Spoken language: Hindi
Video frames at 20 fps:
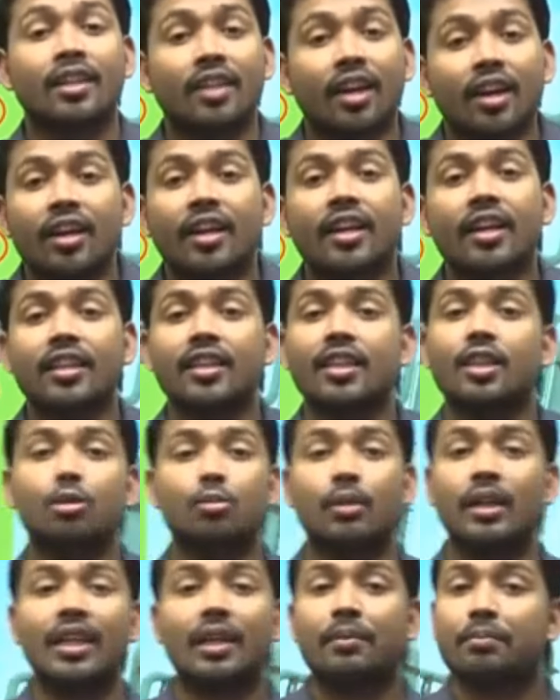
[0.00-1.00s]
ठंड के
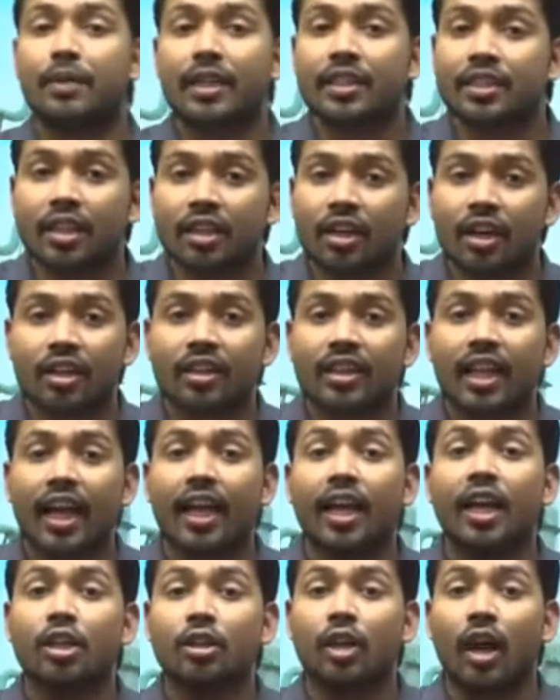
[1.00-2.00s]
दिनों में टेम्परेचर घटता
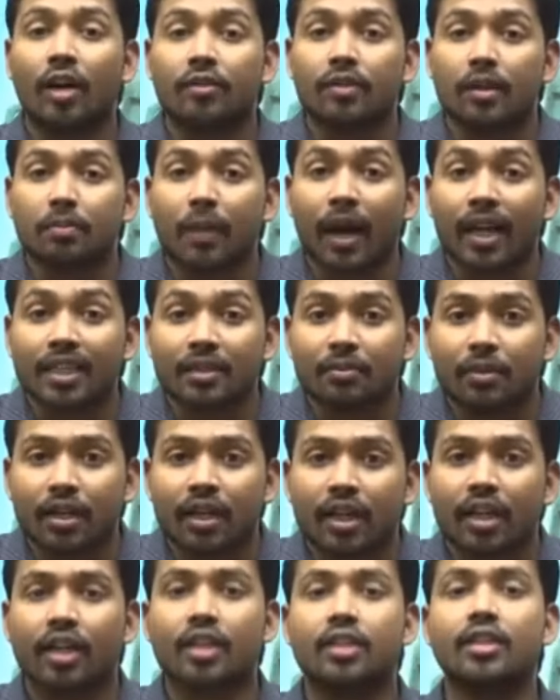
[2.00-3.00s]
है तो हवा पानी
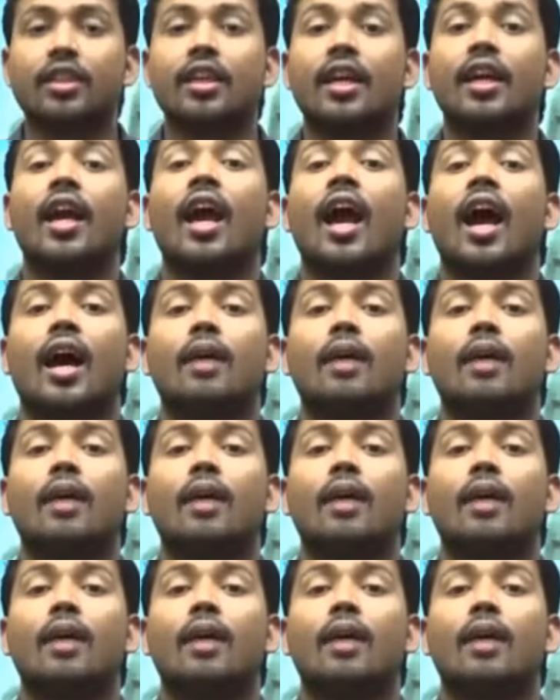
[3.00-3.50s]
बनने लगती है